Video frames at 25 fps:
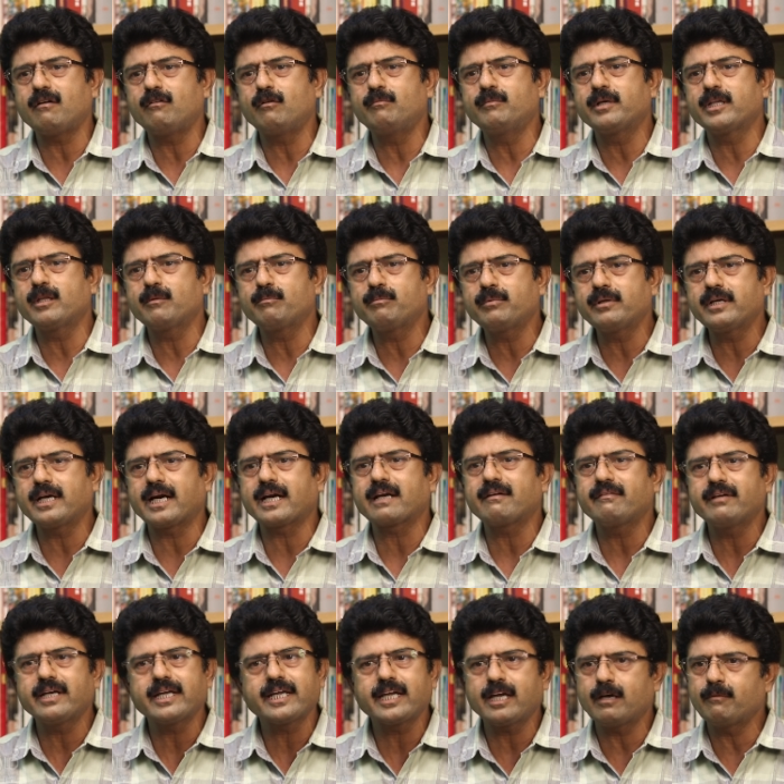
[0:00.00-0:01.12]
அவமதிப்பு
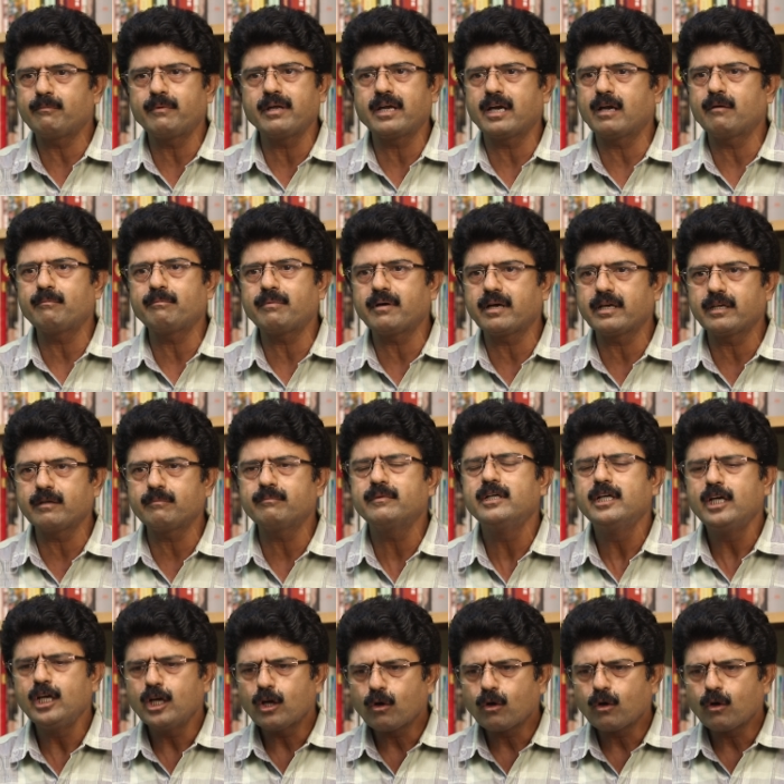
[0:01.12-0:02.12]
நடவடிக்கை அப்படியெல்லாம் பாயும்